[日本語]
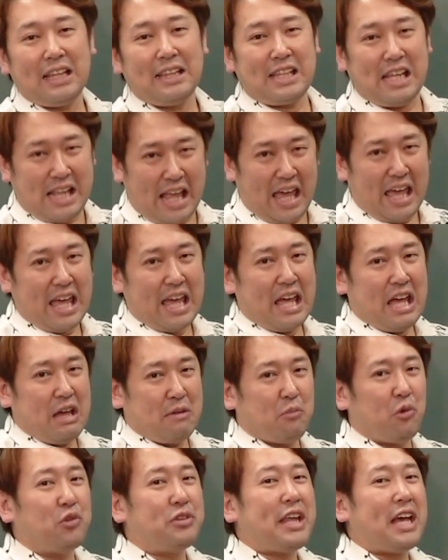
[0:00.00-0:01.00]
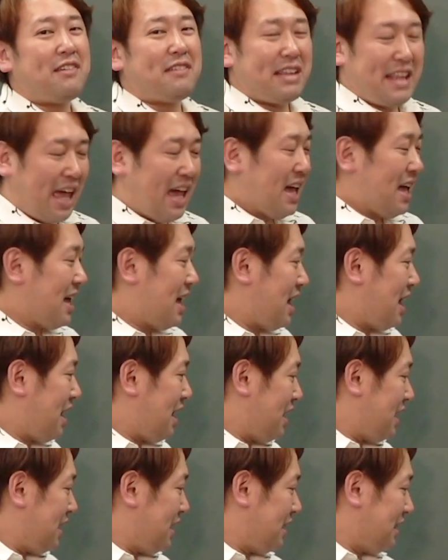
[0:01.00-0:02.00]
でね、問題はね、
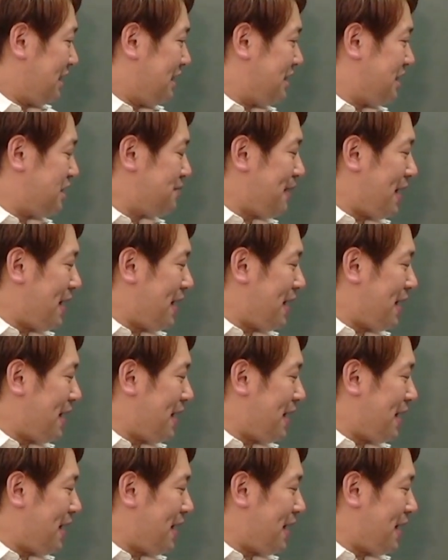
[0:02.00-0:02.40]
一